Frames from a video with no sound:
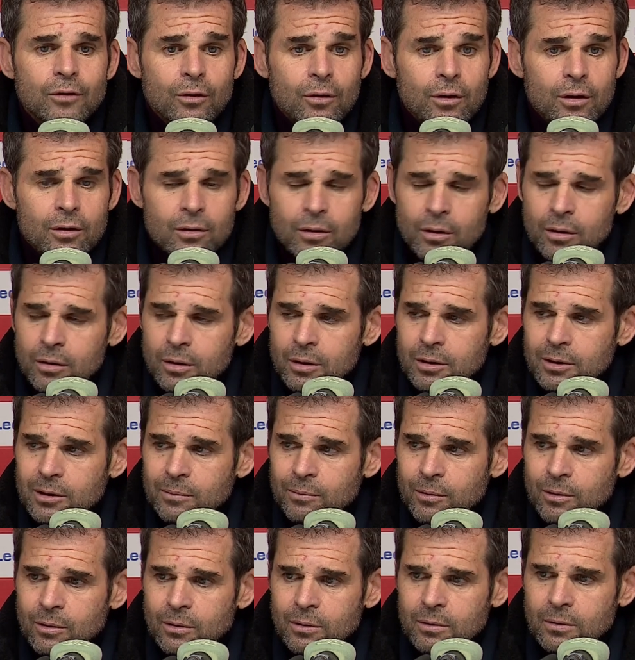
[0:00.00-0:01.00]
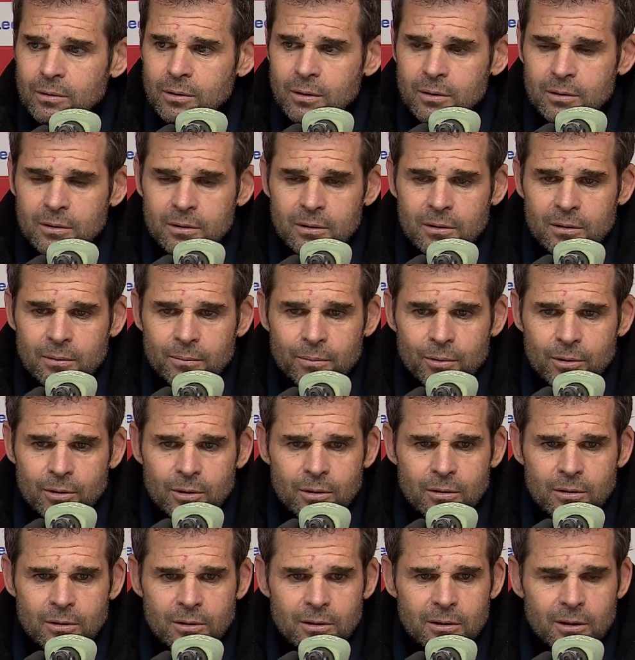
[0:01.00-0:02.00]
Oui, très très importante, très
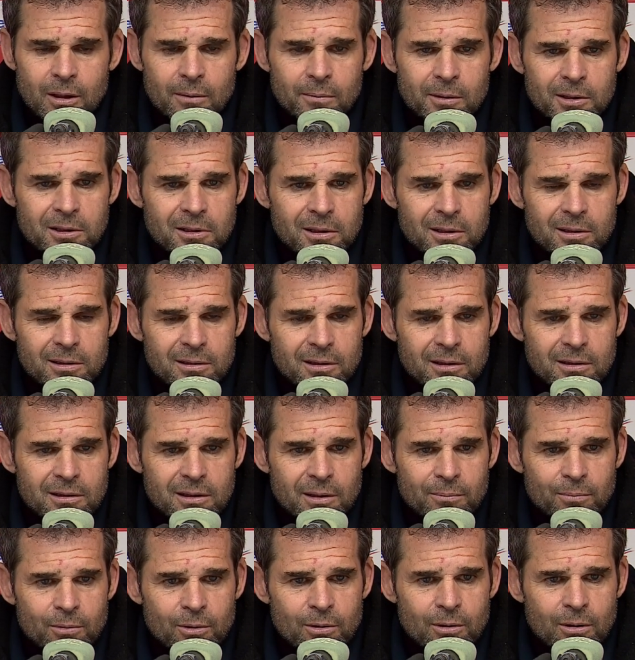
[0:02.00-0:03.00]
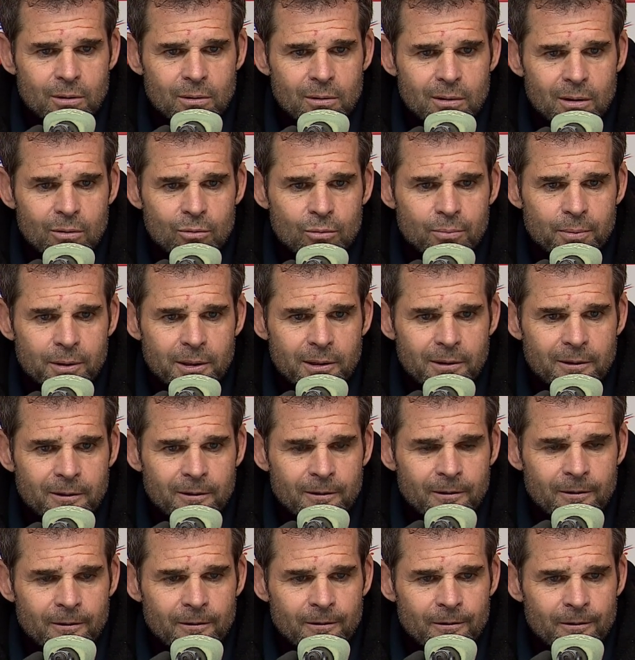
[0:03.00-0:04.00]
importante. C'était un match très très important, on l'a loupé.
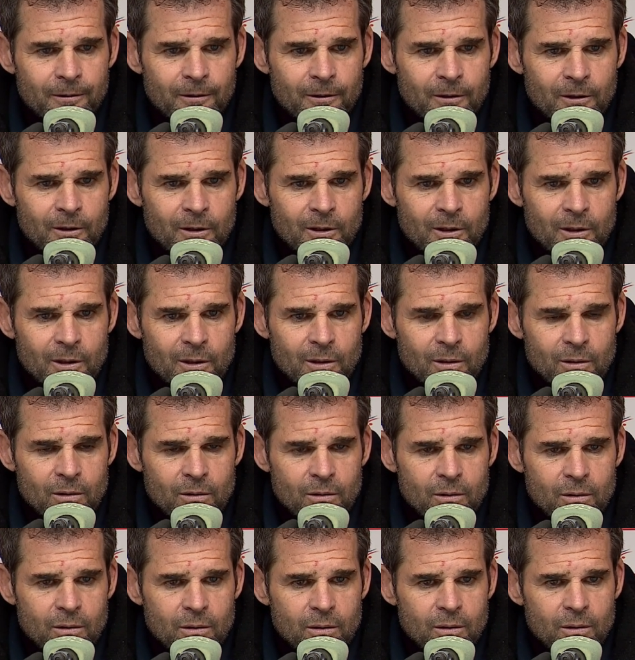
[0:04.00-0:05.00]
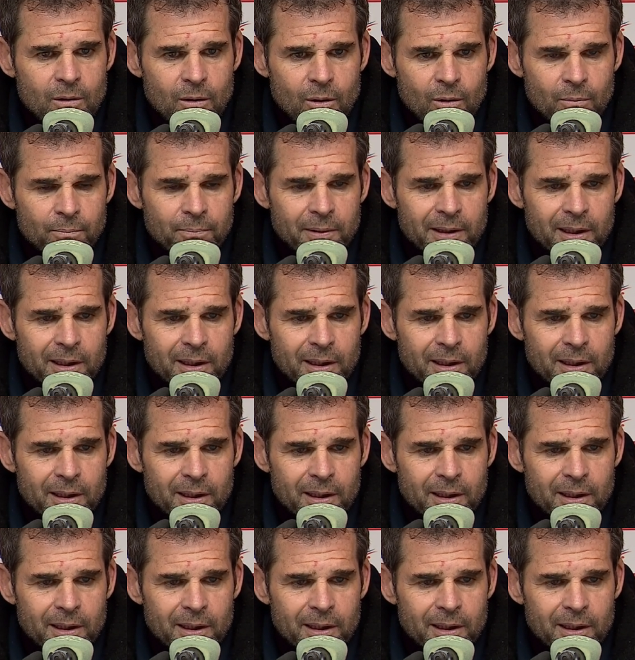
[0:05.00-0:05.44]
On,